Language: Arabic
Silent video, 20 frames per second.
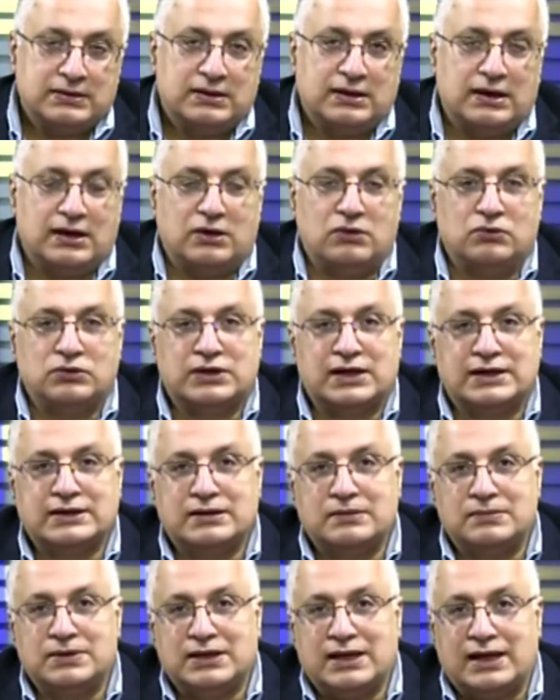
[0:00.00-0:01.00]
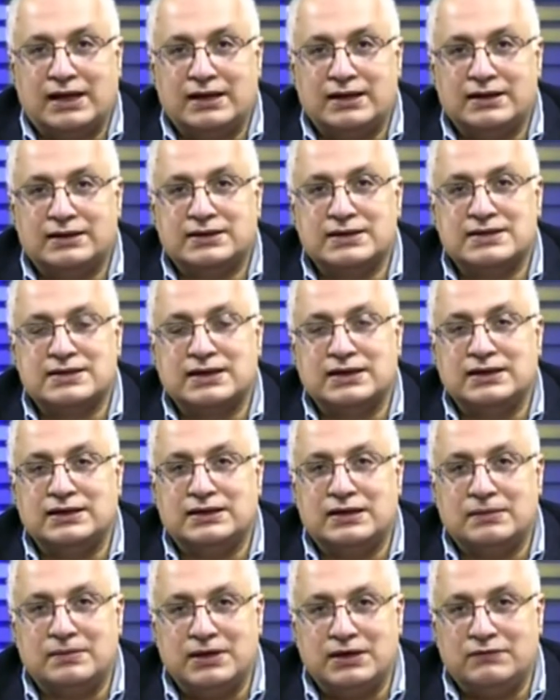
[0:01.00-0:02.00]
او تعتمد على
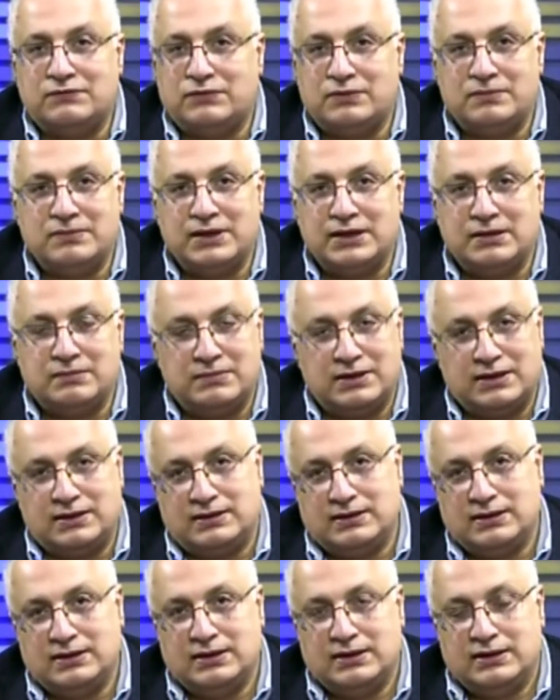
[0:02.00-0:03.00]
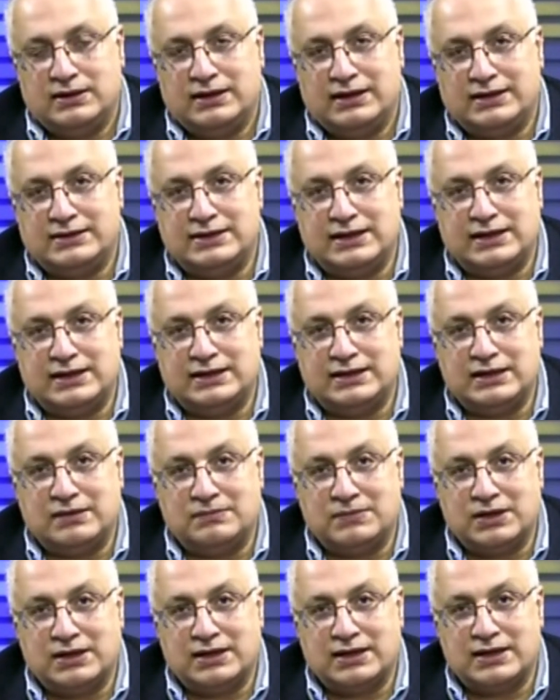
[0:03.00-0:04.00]
90 80% من احتياجاتها
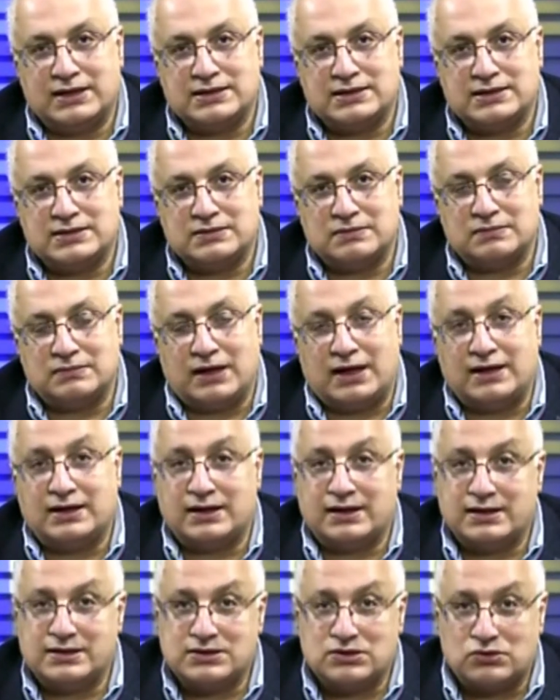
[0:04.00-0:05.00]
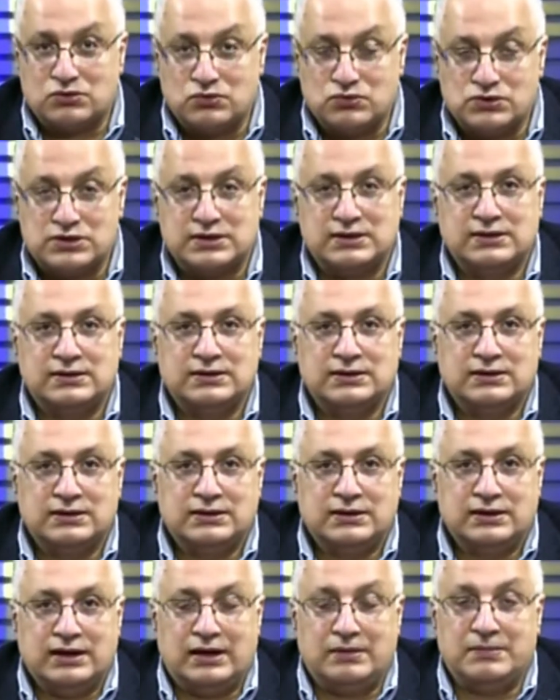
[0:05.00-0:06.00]
من الغاز على الغاز الروسي.
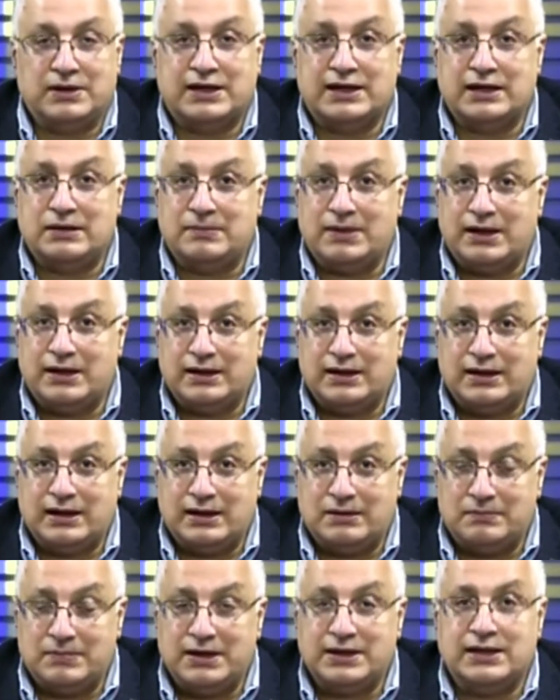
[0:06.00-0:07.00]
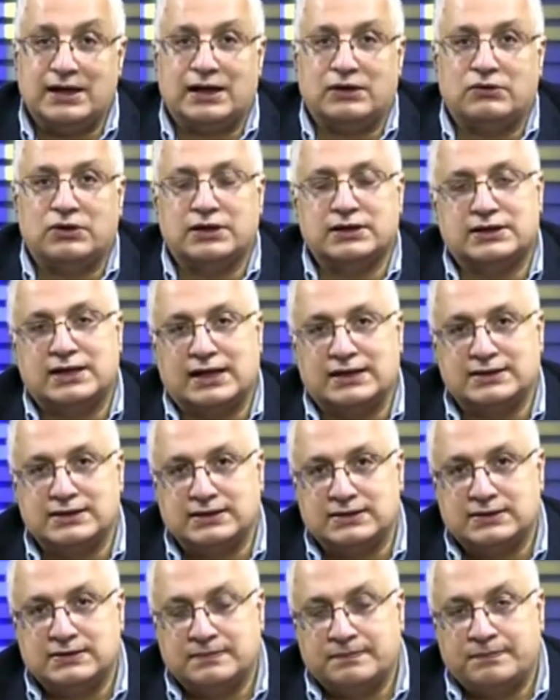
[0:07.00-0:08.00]
احنا بنتكلم على المانيا على وجه
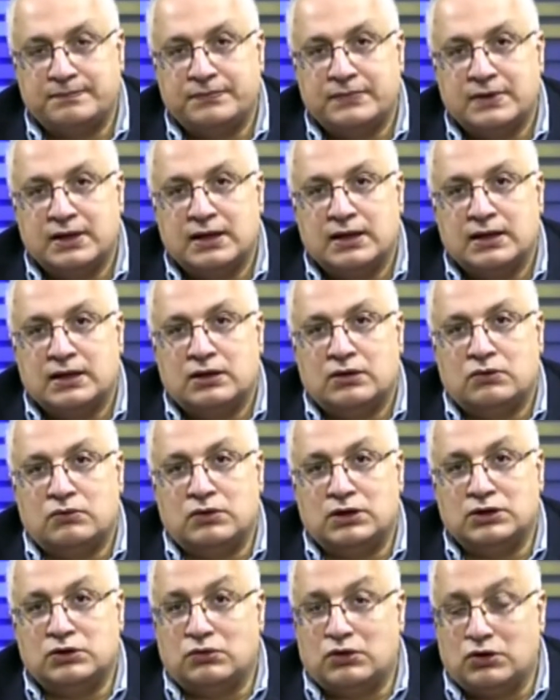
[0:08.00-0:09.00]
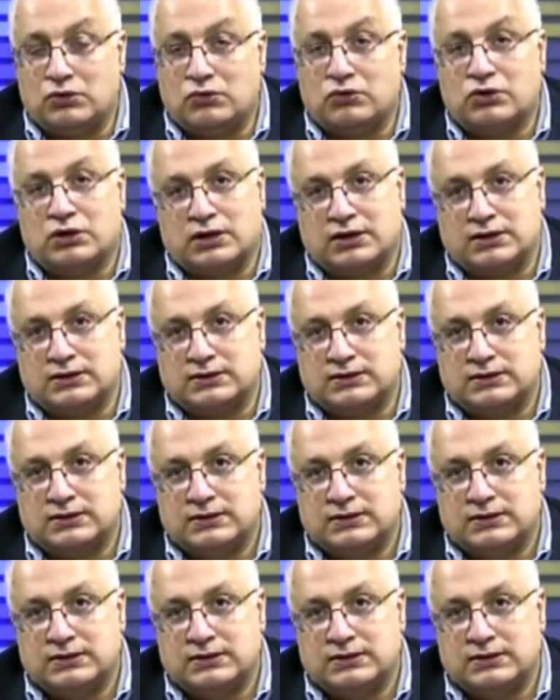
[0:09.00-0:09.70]
التحديد. ودول اخرى ايضا.